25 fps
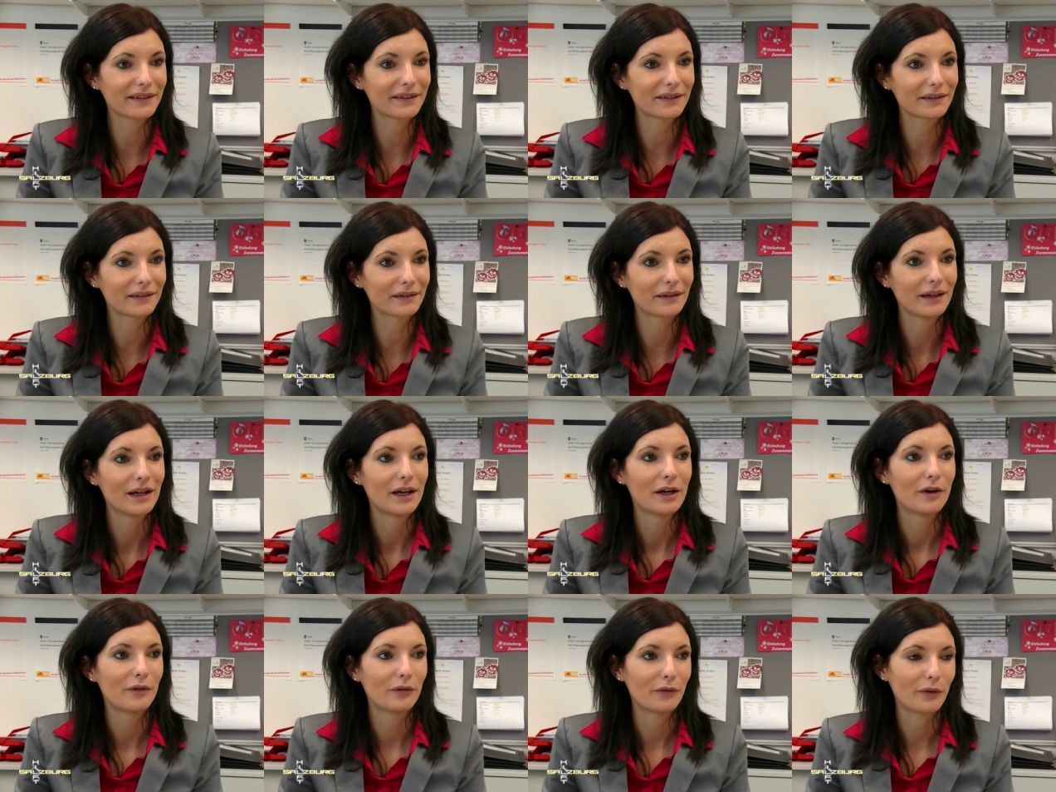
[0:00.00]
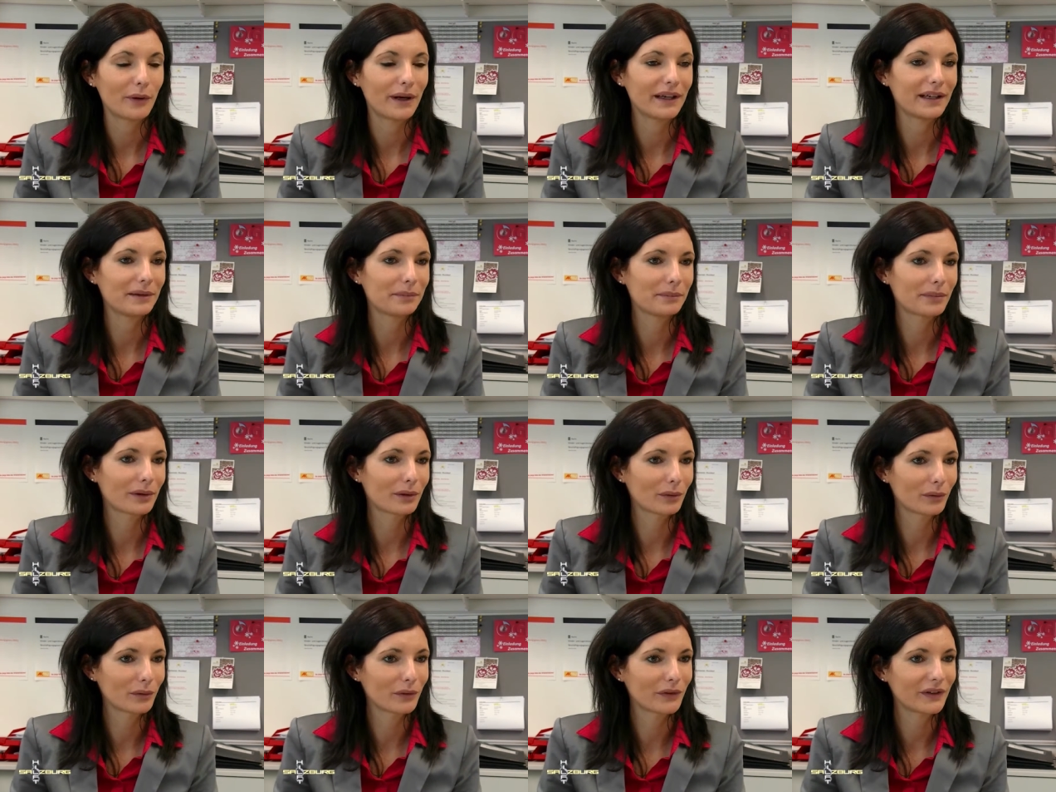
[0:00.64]
also vor
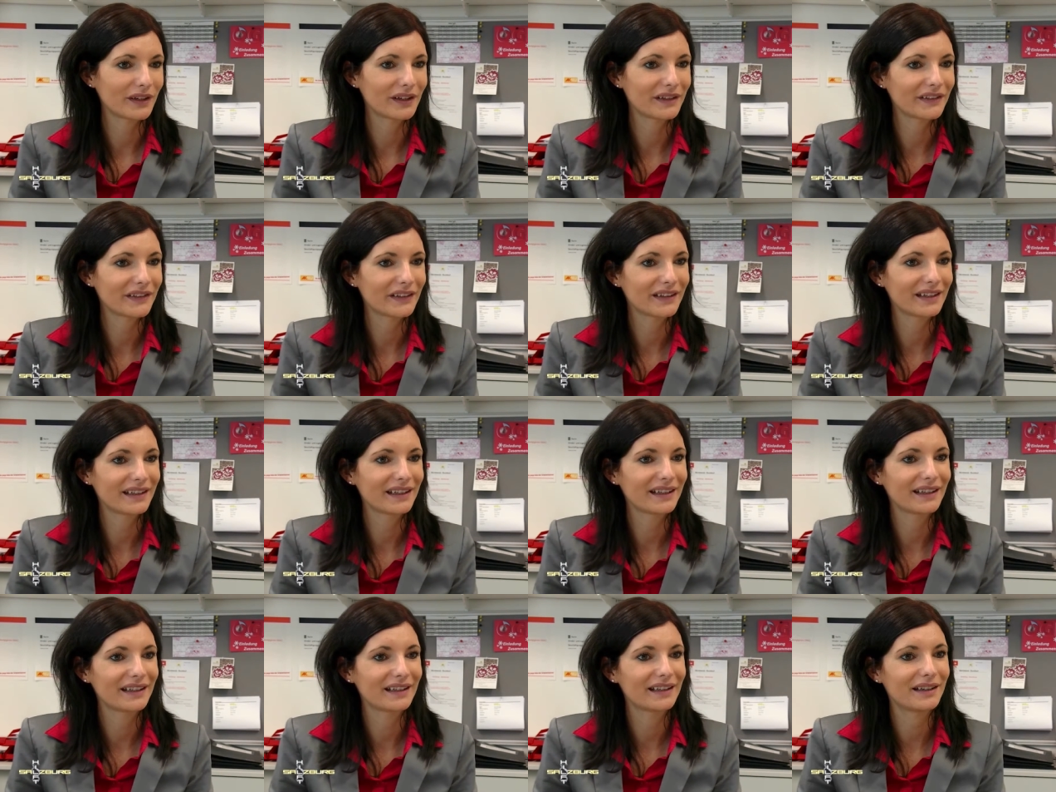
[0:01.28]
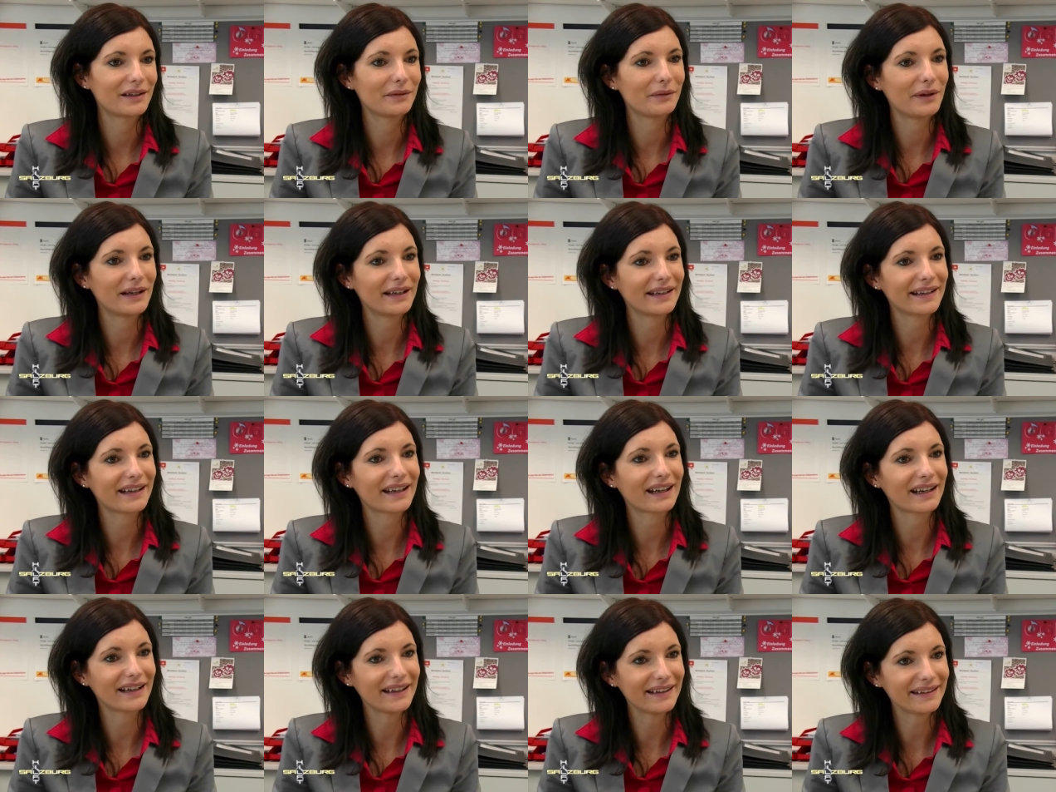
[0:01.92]
dem Berufseinstieg, äh,
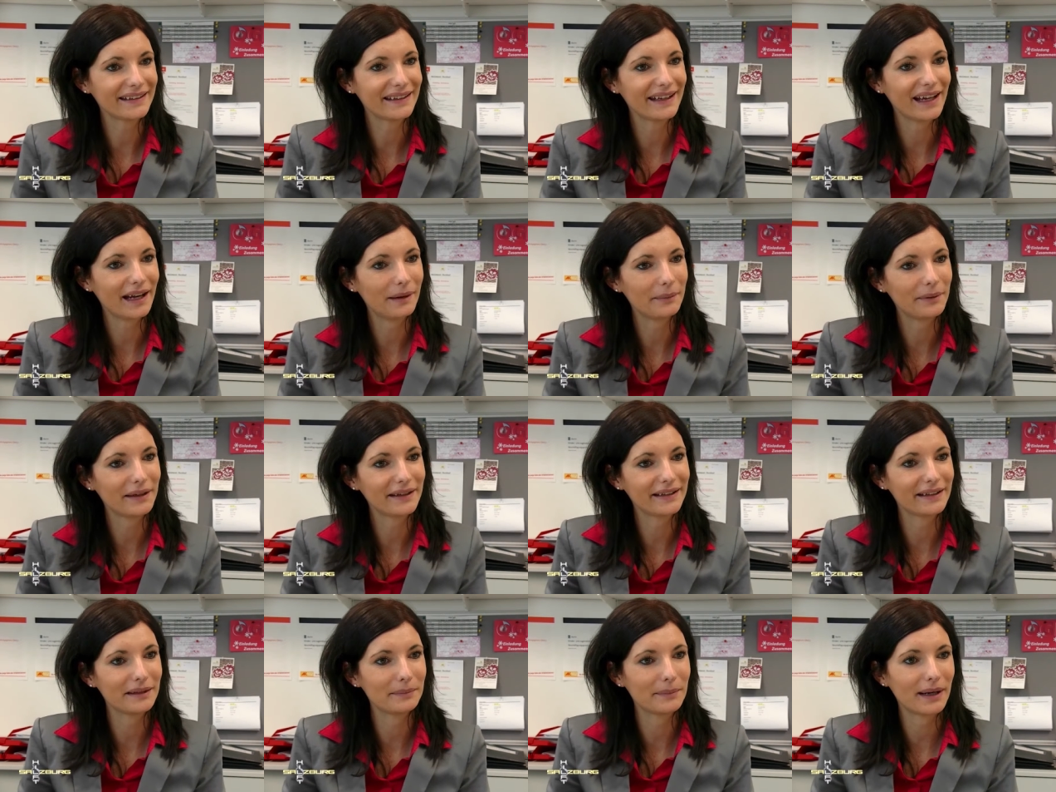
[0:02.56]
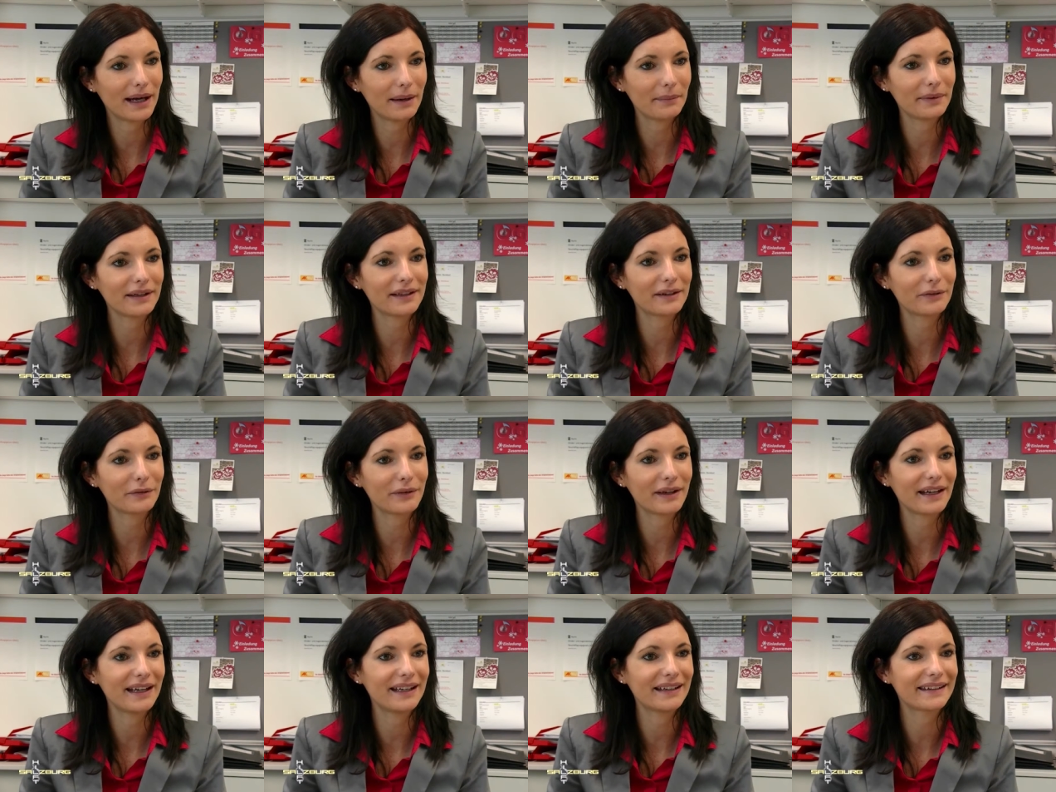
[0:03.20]
welche Rechte habe ich im
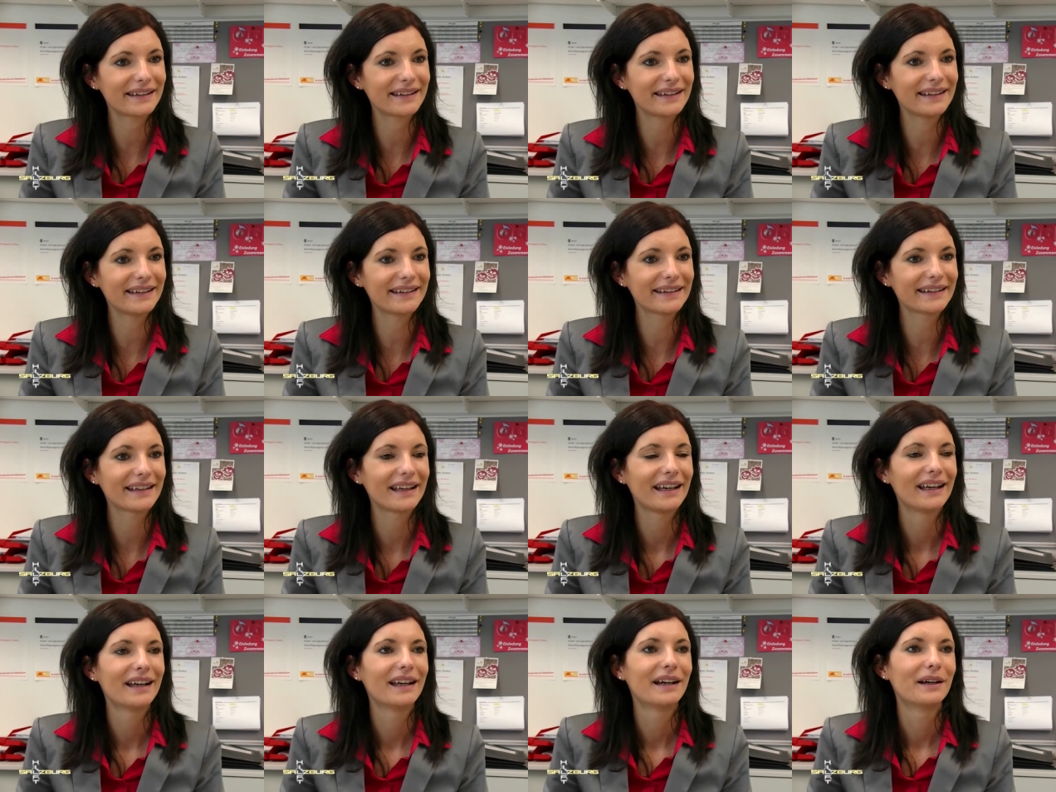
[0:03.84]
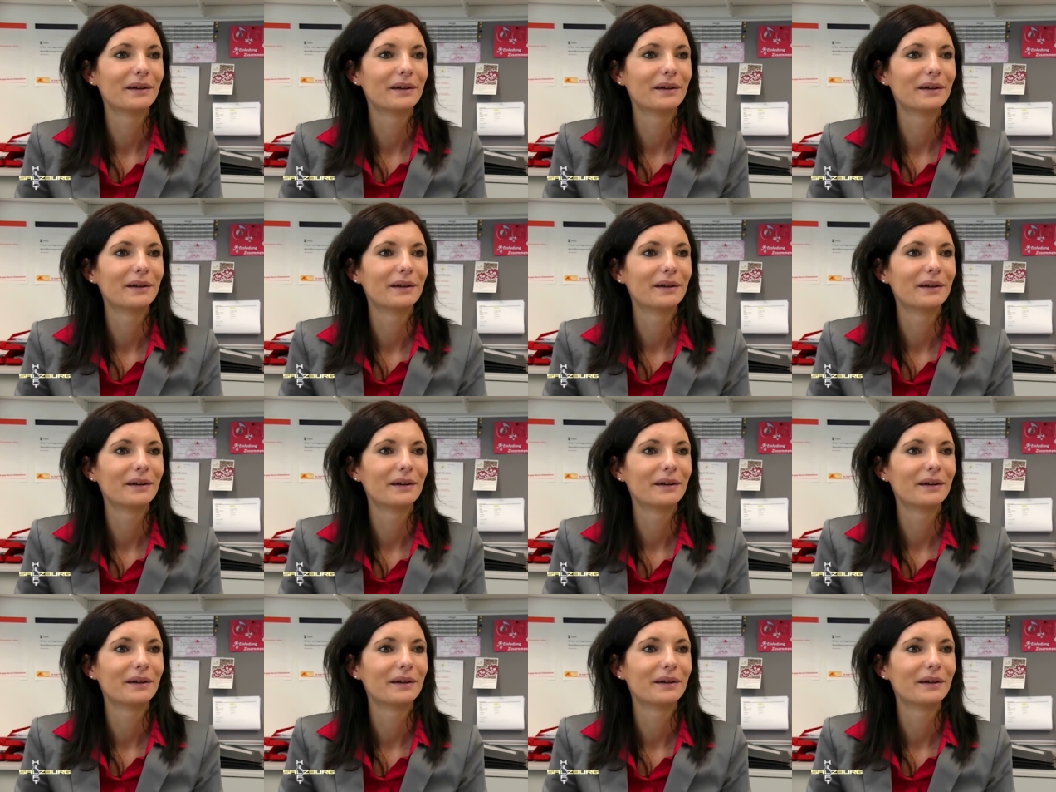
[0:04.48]
Arbeitsverhältnis.